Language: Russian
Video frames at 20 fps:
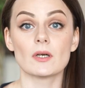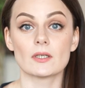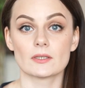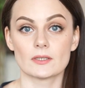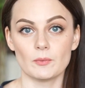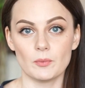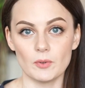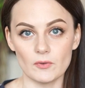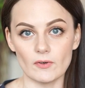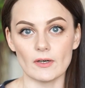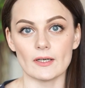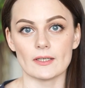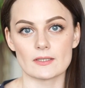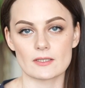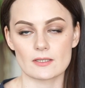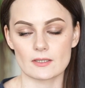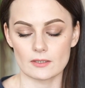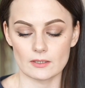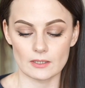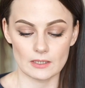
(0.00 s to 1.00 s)
как это
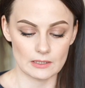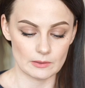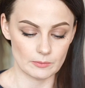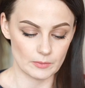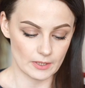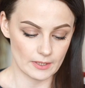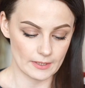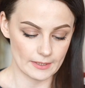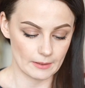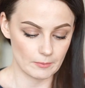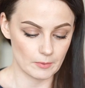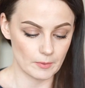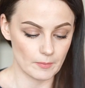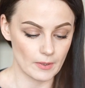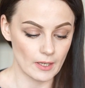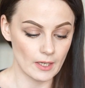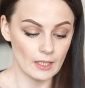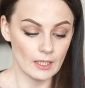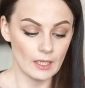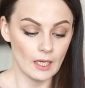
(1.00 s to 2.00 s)
бывает с тональными
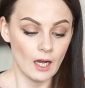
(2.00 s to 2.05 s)
кремами.